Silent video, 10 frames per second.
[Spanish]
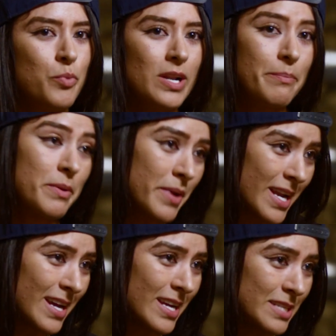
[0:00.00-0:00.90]
pues la
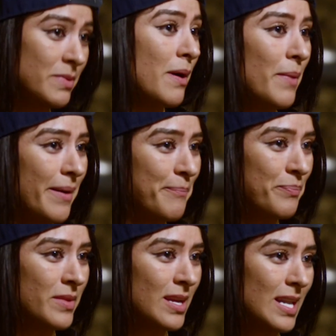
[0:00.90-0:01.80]
primera es mi mamá,
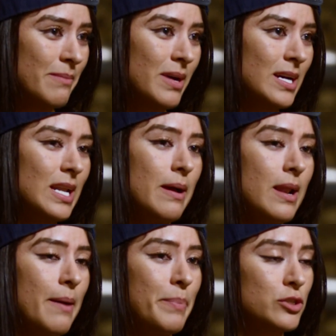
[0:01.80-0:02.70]

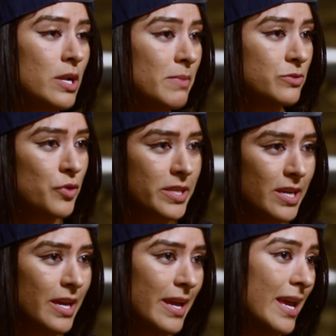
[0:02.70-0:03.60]
la, persona más
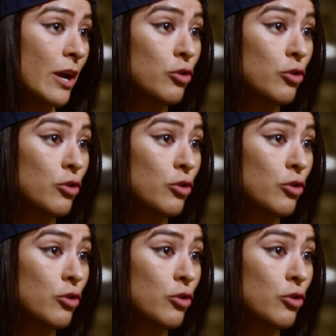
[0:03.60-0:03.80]
fuerte que he